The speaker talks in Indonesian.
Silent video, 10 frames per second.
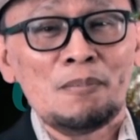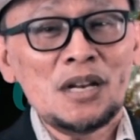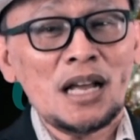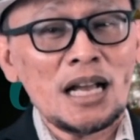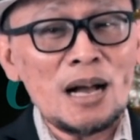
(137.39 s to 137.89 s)

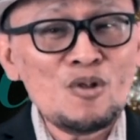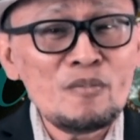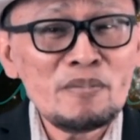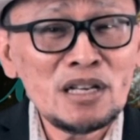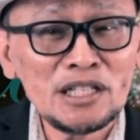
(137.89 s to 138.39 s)
Bila
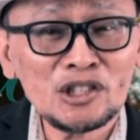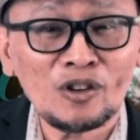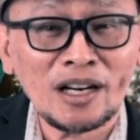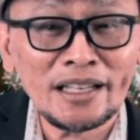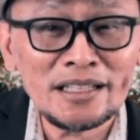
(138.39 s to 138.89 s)
kamu memilih
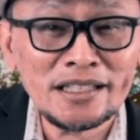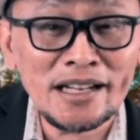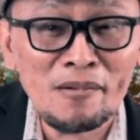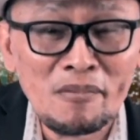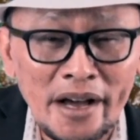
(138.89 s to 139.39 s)
seorang
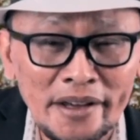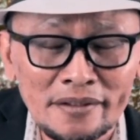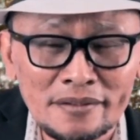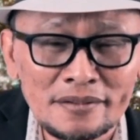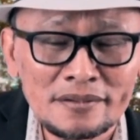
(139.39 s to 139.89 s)
istri yang baik,